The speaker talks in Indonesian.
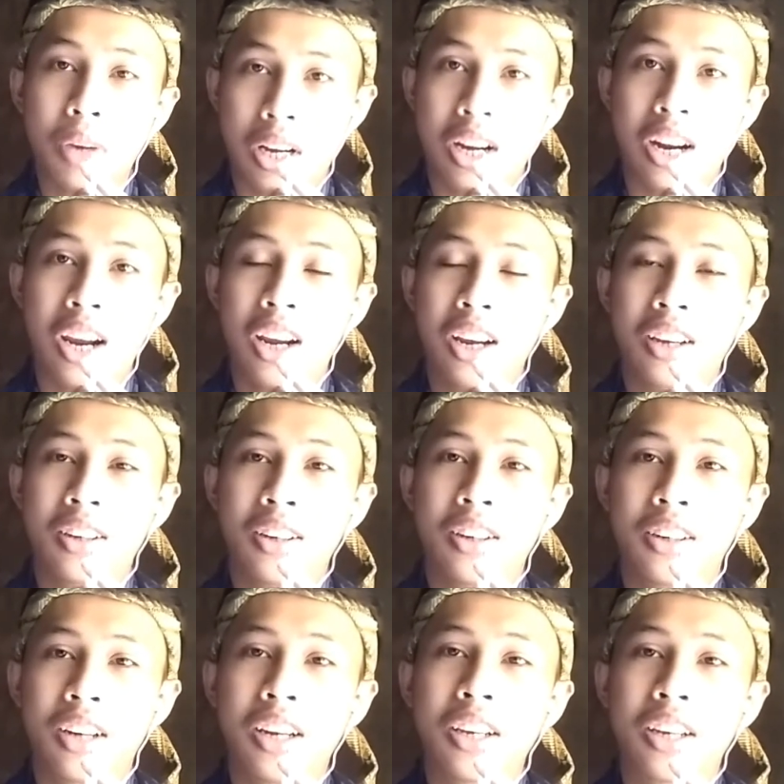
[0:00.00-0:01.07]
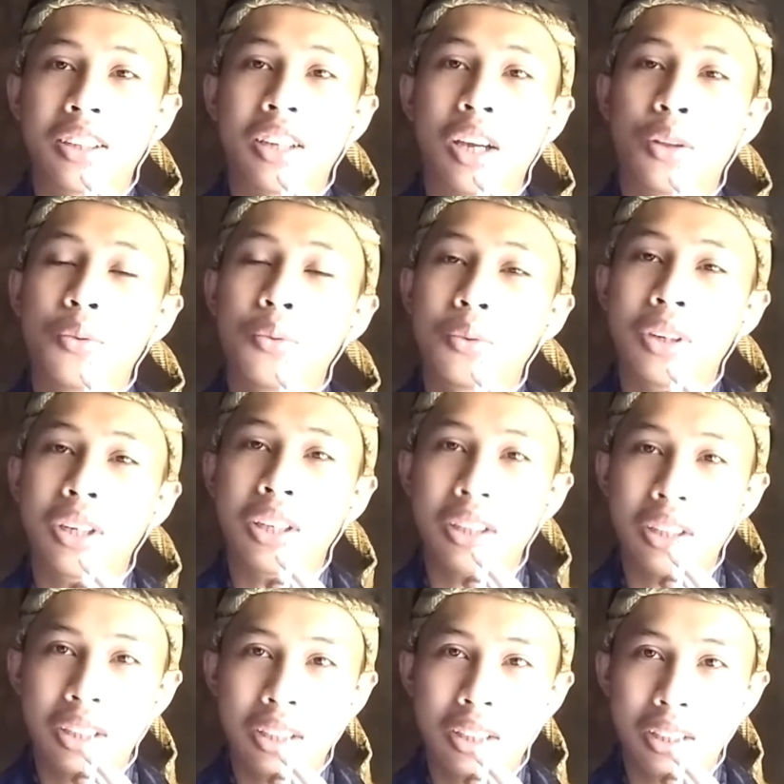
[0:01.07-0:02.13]
pendek dan yang satu
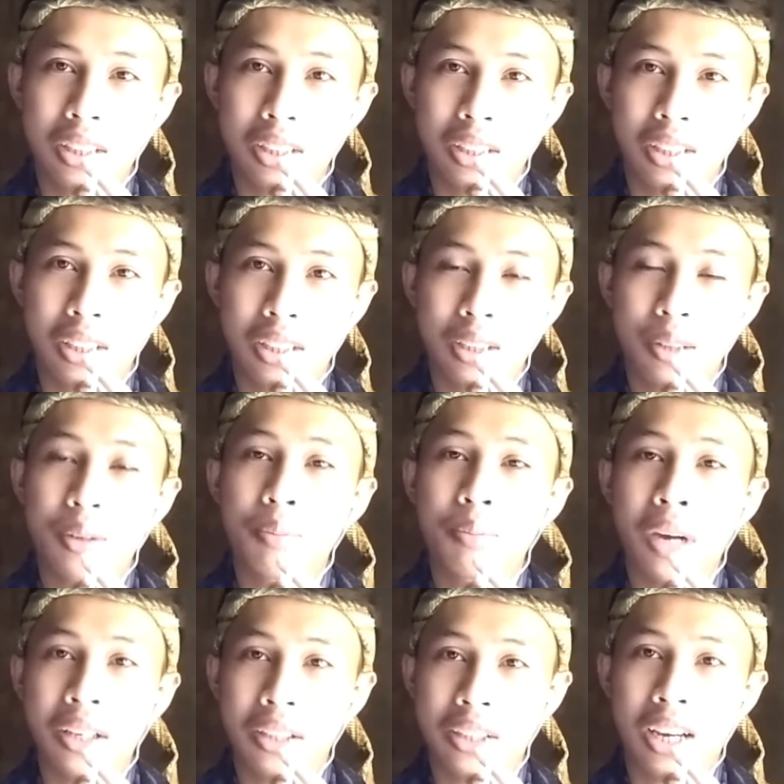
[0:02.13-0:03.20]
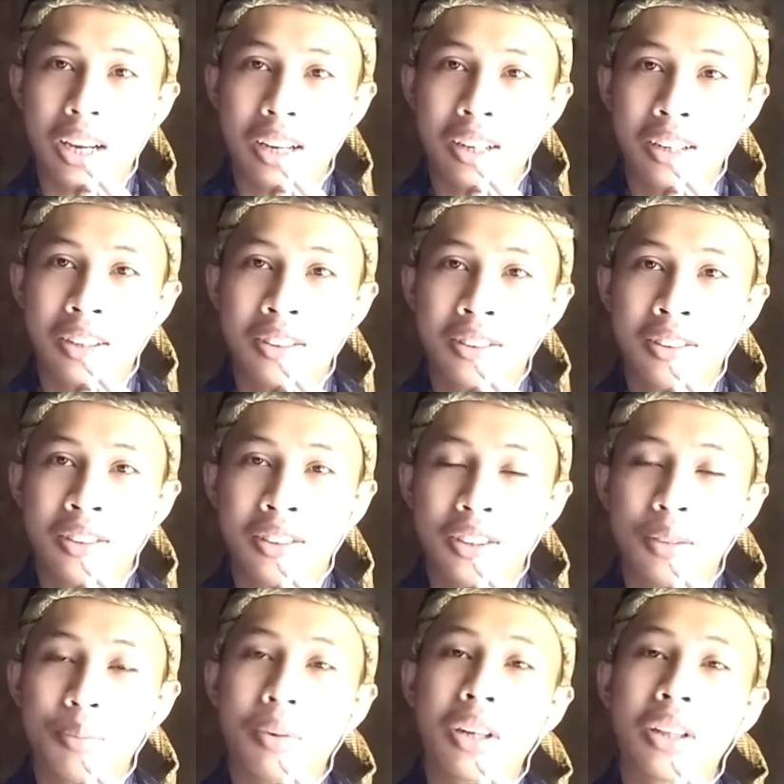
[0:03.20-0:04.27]
i panjang
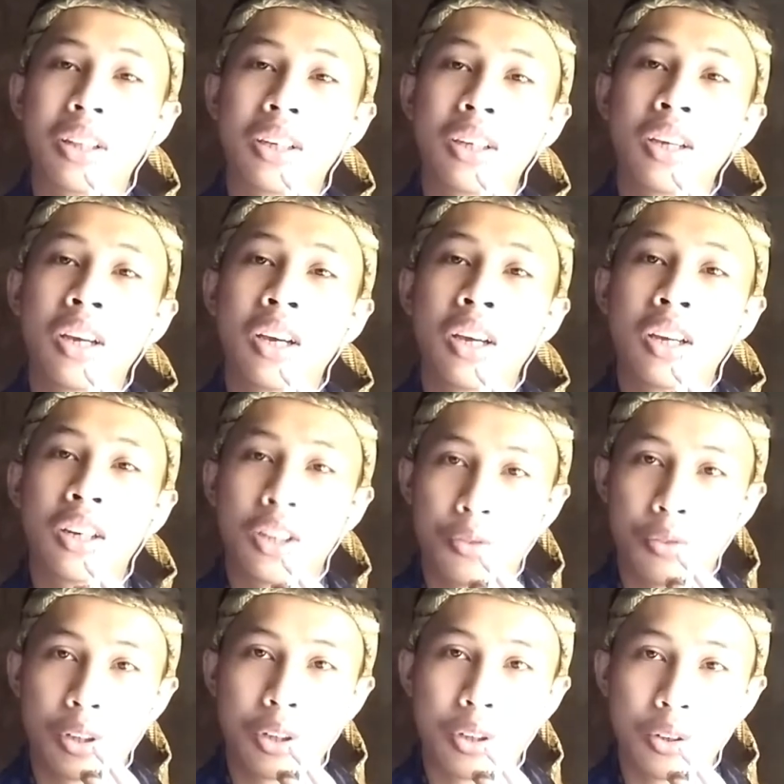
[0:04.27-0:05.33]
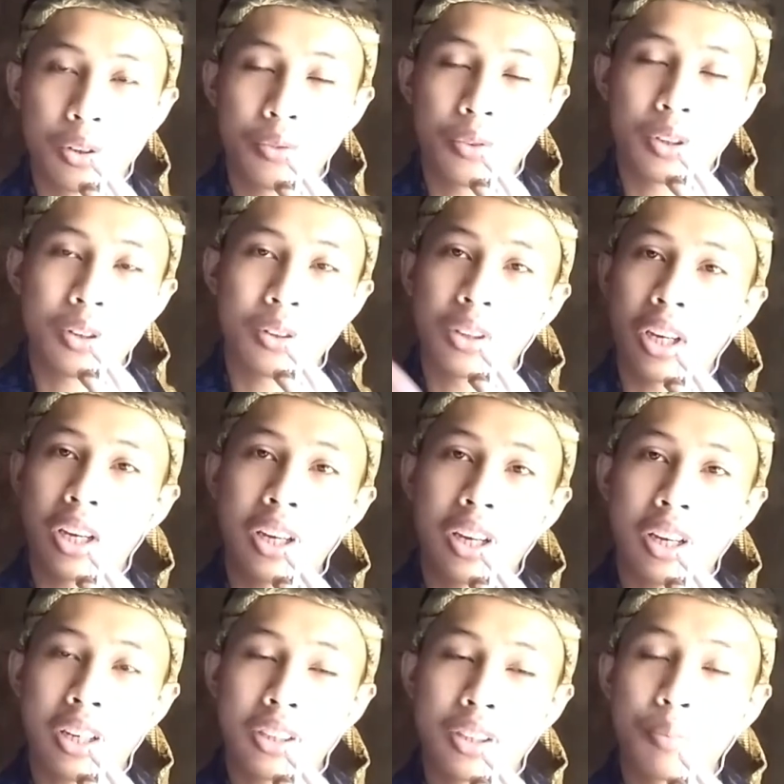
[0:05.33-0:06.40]
seperti di video-video
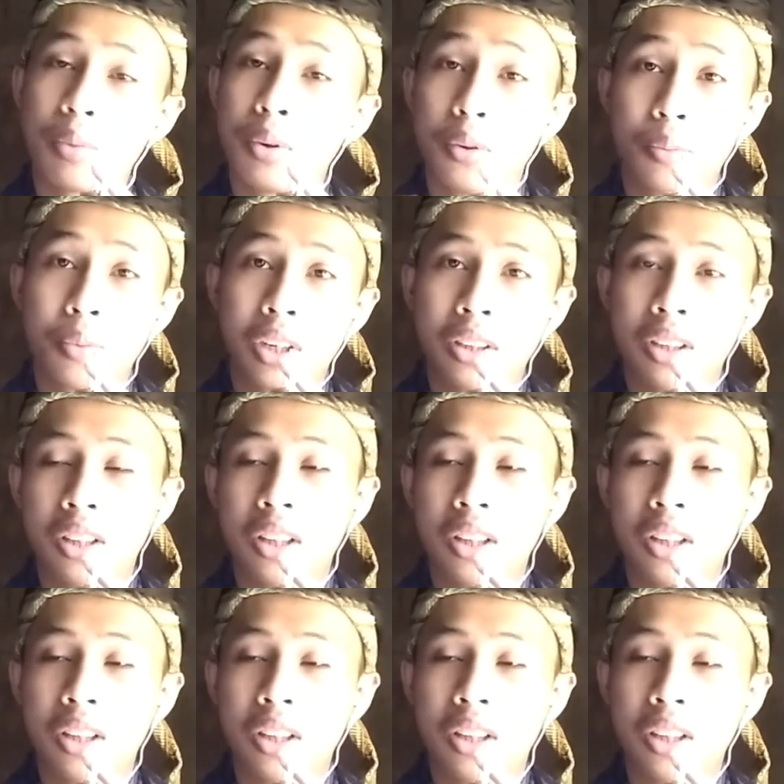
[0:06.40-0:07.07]
saya sebelumnya